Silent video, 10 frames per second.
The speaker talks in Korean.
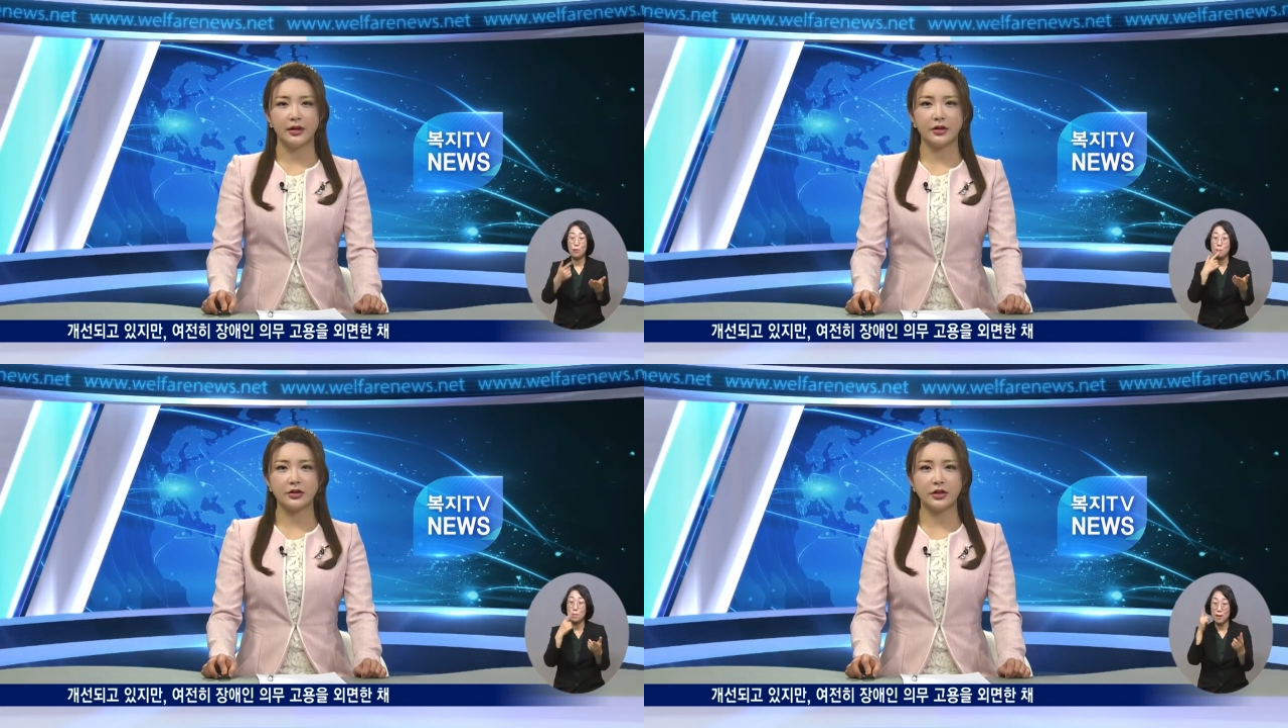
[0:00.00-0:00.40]

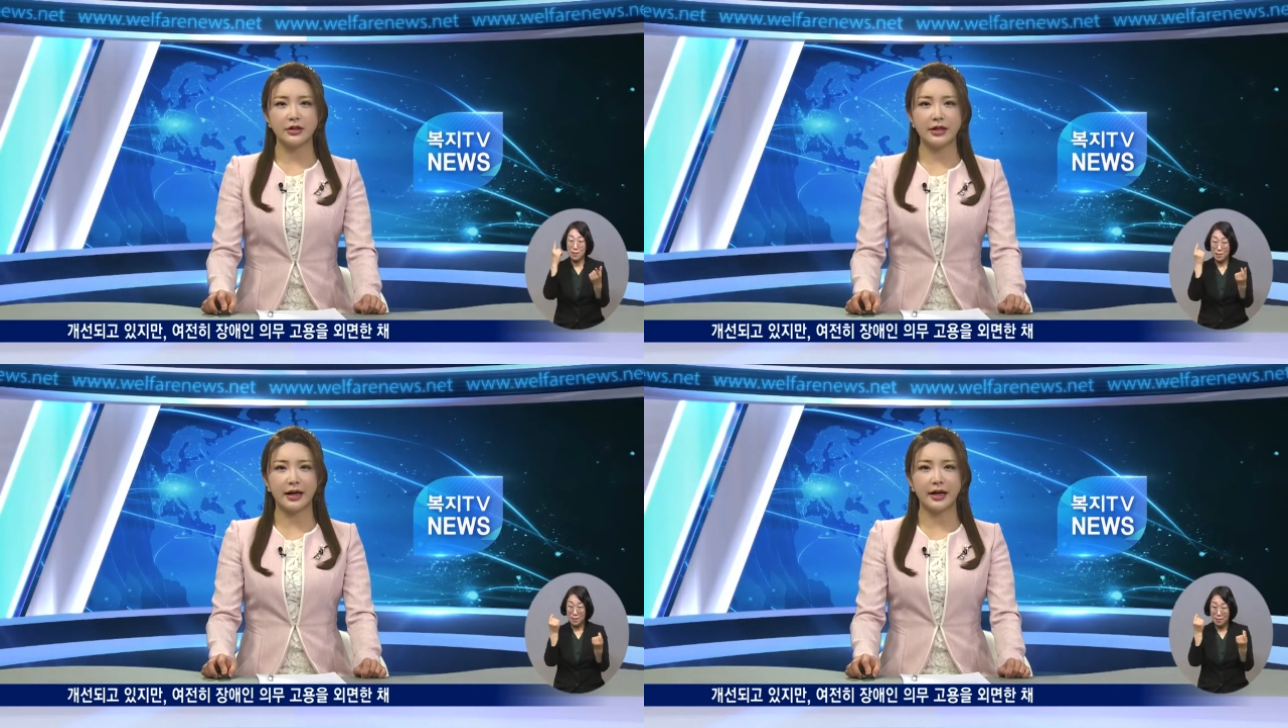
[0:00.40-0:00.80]
여전히
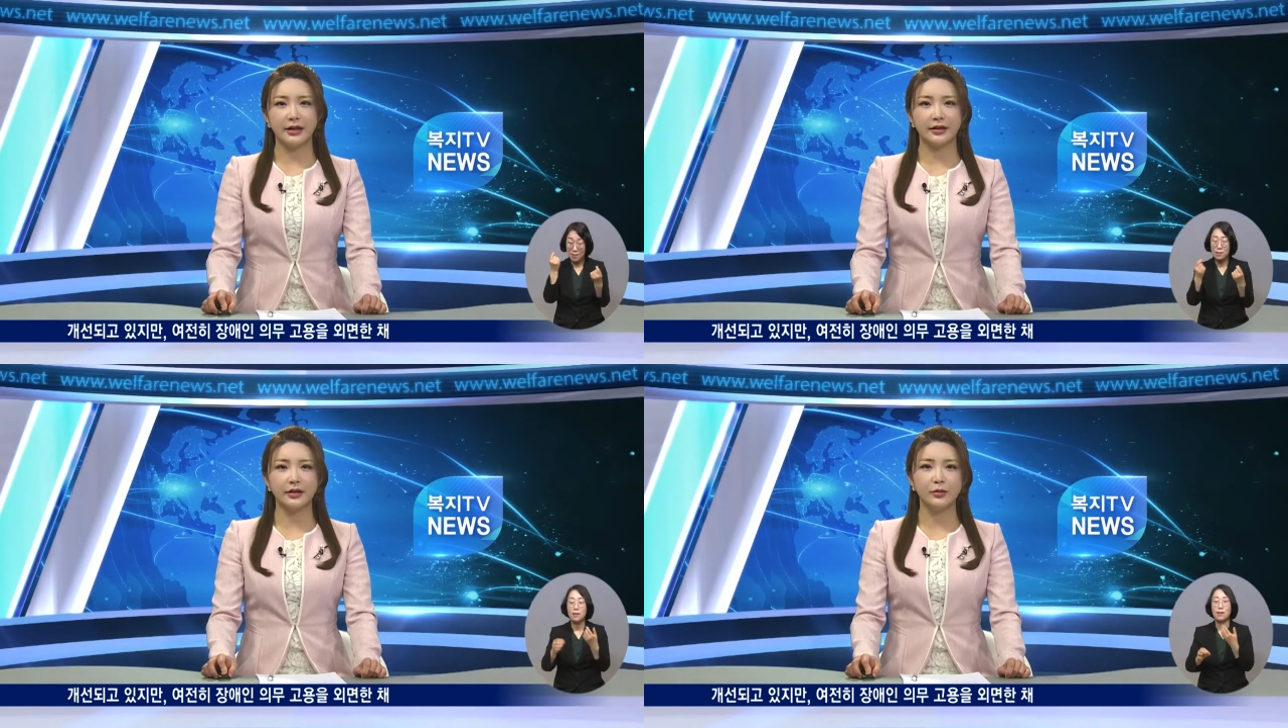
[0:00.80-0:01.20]

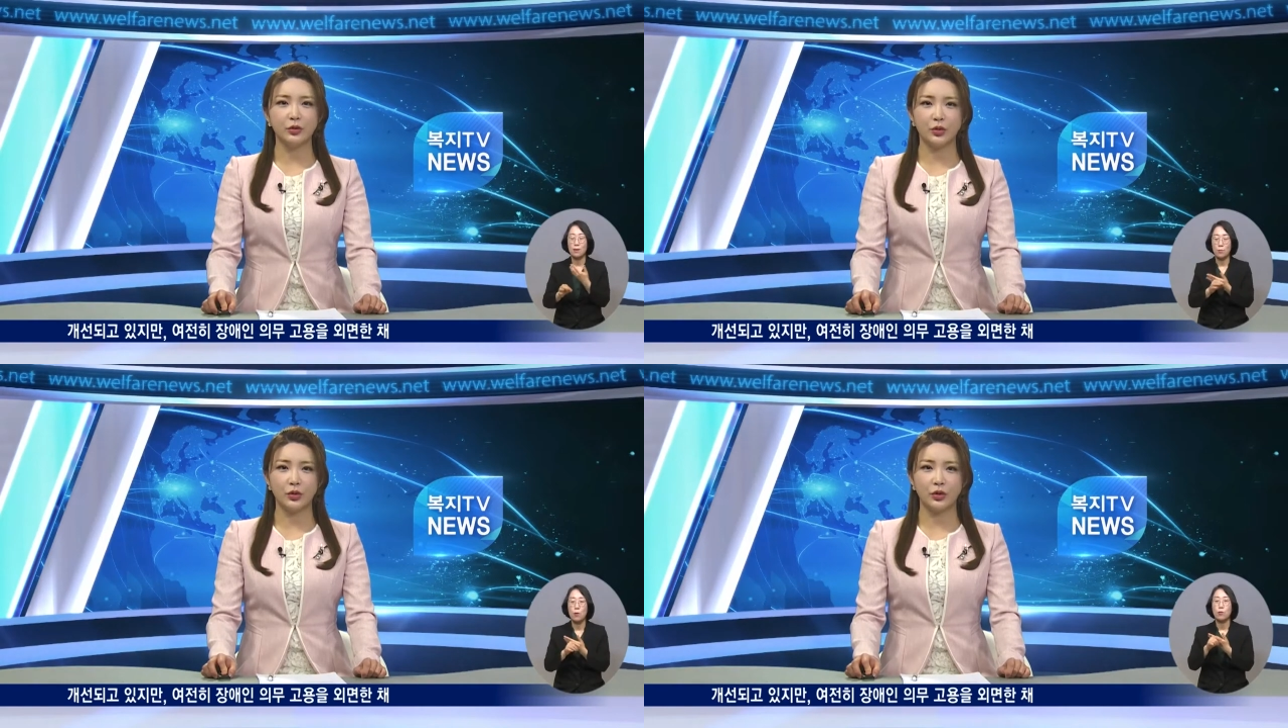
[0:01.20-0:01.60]
장애인
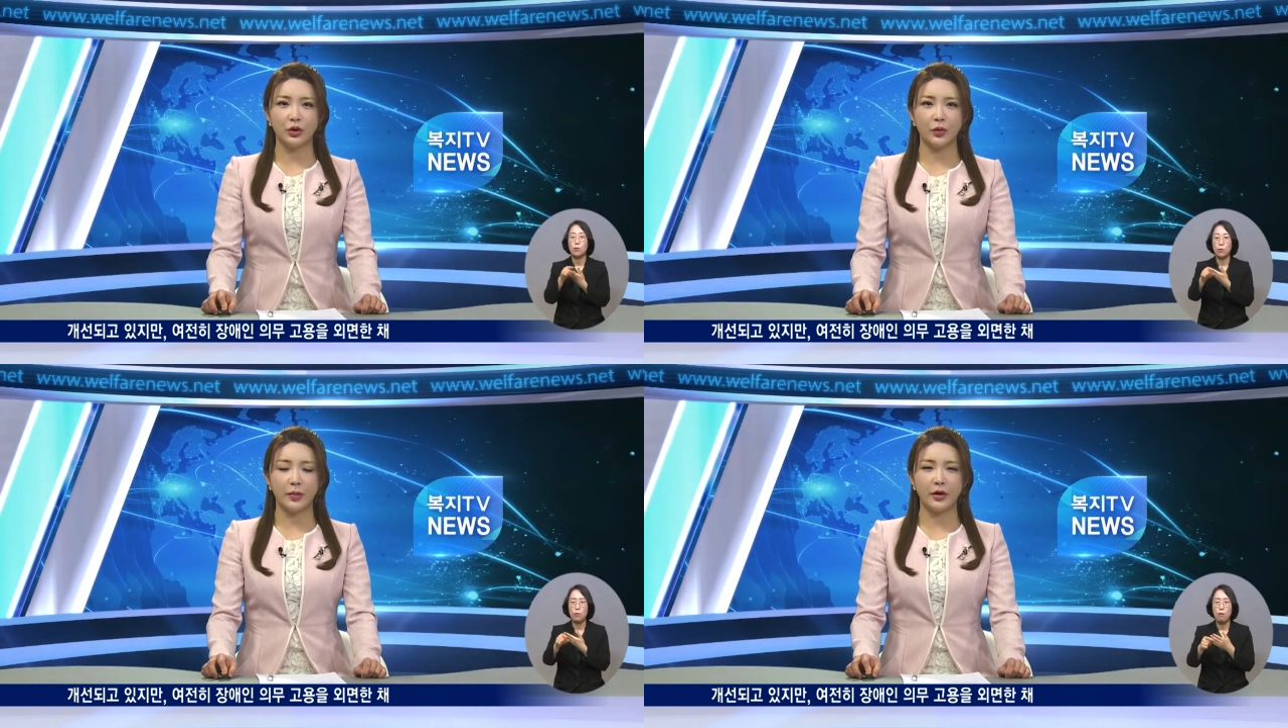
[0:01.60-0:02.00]
의무
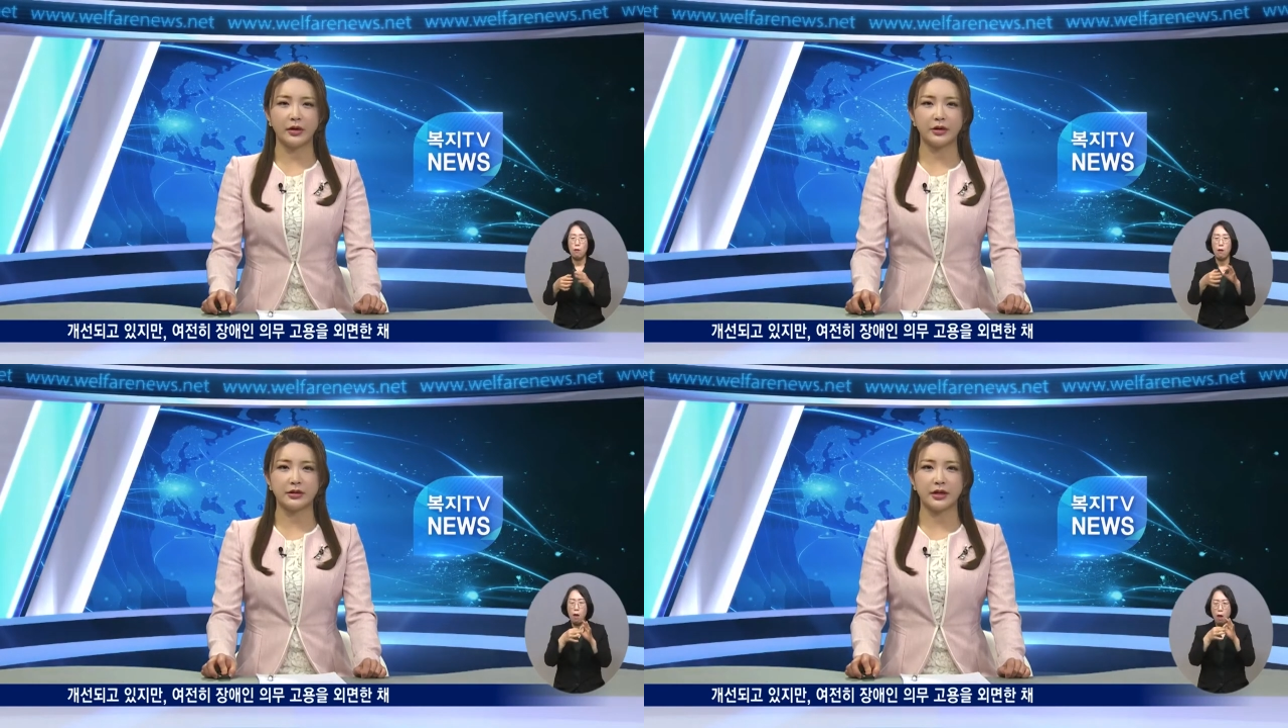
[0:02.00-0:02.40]
고용을
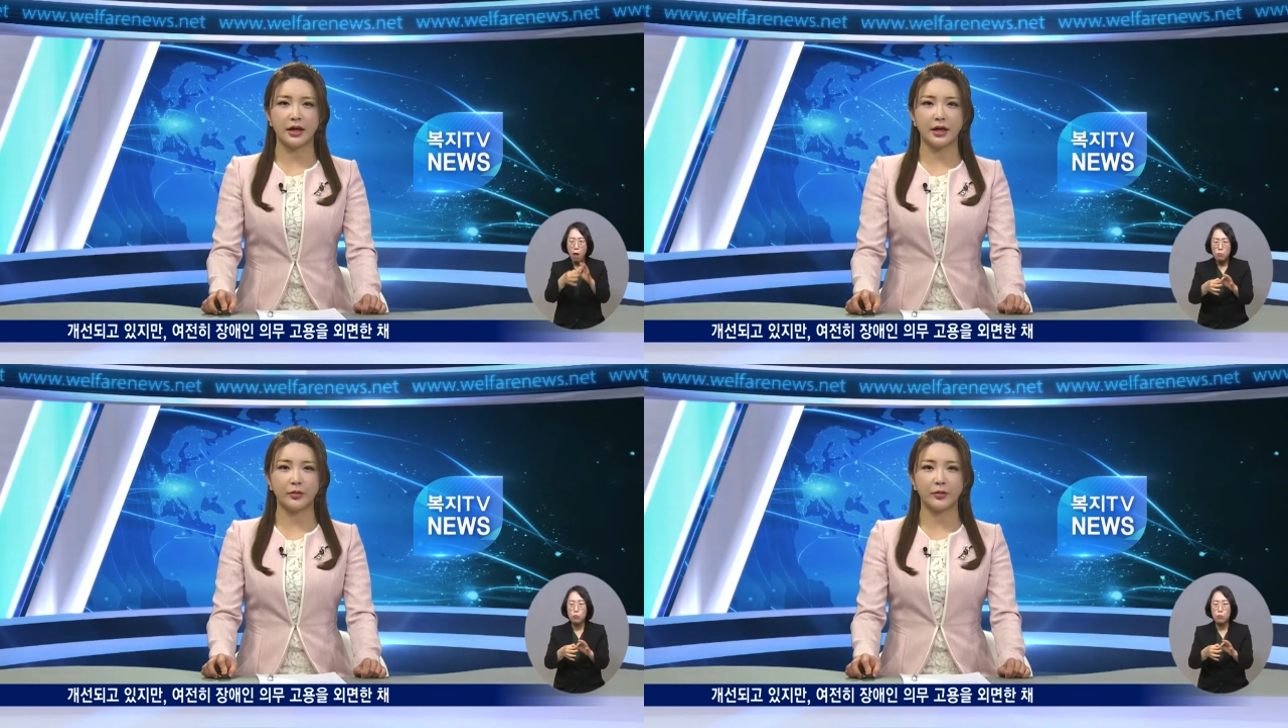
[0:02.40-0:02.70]
외면한 채